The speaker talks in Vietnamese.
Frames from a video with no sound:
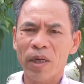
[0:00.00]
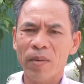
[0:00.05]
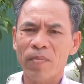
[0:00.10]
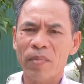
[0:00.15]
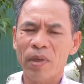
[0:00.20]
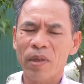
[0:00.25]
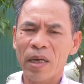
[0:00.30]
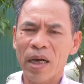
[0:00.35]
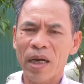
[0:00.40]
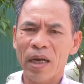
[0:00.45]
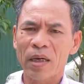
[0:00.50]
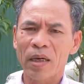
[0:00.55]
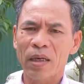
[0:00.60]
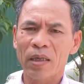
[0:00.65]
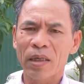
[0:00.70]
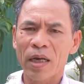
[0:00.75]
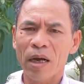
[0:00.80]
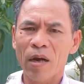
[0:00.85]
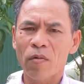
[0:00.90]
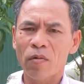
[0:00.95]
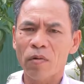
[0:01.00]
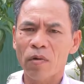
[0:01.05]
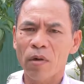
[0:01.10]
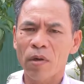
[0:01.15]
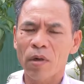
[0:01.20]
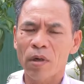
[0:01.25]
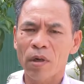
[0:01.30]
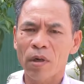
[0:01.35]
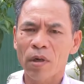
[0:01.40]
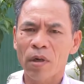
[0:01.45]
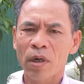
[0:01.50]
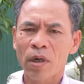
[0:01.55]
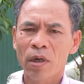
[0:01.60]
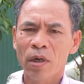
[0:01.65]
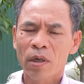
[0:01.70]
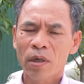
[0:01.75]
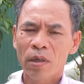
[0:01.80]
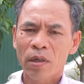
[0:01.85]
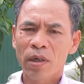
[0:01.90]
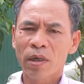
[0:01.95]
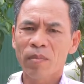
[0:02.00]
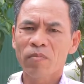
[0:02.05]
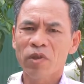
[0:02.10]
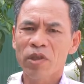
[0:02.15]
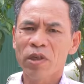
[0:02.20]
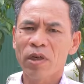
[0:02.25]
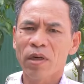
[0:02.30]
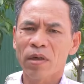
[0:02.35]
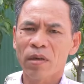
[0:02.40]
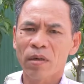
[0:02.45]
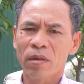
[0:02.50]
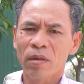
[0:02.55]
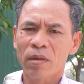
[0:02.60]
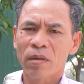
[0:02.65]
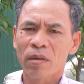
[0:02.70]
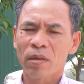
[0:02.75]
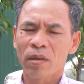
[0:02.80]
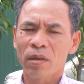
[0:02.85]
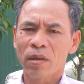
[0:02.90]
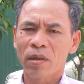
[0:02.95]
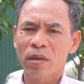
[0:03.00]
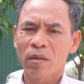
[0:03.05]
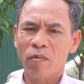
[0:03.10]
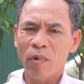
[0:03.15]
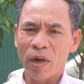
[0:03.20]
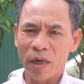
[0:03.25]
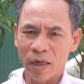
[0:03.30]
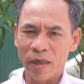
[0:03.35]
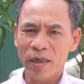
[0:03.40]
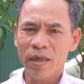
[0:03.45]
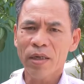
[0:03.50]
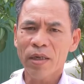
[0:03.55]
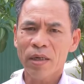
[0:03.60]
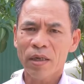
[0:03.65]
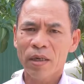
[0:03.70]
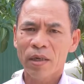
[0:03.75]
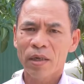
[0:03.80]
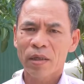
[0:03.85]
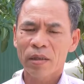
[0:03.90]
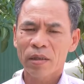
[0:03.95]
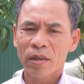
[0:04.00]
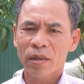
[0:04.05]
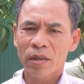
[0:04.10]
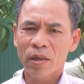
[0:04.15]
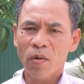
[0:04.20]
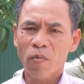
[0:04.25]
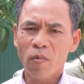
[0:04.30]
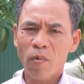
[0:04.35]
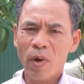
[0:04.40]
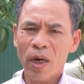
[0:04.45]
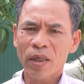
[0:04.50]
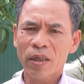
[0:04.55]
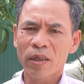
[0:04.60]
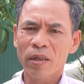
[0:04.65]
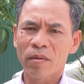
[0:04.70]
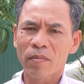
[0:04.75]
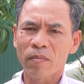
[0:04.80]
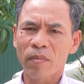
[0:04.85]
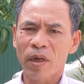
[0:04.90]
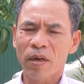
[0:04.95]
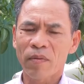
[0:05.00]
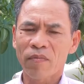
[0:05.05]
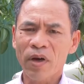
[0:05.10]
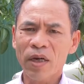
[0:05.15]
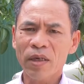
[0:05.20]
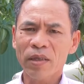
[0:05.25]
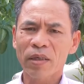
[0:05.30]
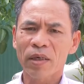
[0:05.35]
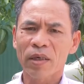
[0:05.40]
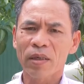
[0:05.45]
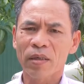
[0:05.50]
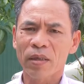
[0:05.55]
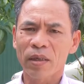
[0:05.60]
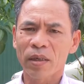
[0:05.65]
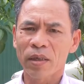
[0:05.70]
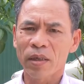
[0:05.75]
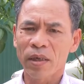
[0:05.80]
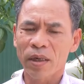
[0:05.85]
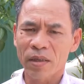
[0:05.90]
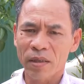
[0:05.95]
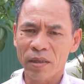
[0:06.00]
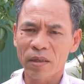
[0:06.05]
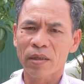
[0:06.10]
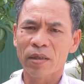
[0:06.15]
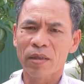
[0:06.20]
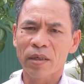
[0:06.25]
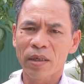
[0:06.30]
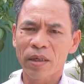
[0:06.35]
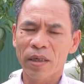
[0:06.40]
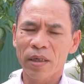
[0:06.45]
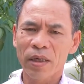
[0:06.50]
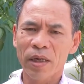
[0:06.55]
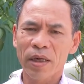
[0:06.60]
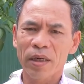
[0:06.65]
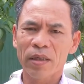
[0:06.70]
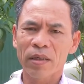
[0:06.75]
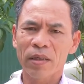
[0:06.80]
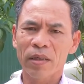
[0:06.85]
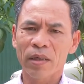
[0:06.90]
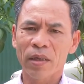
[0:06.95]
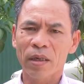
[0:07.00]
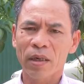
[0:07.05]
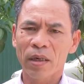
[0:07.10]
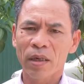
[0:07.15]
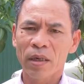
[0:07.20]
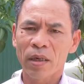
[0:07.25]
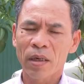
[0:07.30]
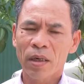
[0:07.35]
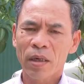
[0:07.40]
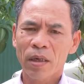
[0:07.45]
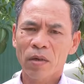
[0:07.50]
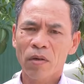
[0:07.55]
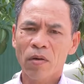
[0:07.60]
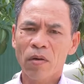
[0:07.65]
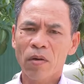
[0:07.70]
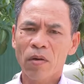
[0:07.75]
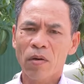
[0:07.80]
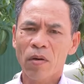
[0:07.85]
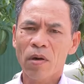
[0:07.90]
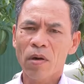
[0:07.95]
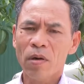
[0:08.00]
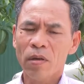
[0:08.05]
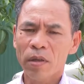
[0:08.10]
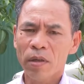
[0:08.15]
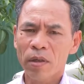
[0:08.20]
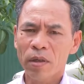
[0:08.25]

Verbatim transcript: trăm mét vuông là giao cho lâm trường quản lý. Thì trong quá trình phát triển ngành rừng thì hiện nay thì nó có cái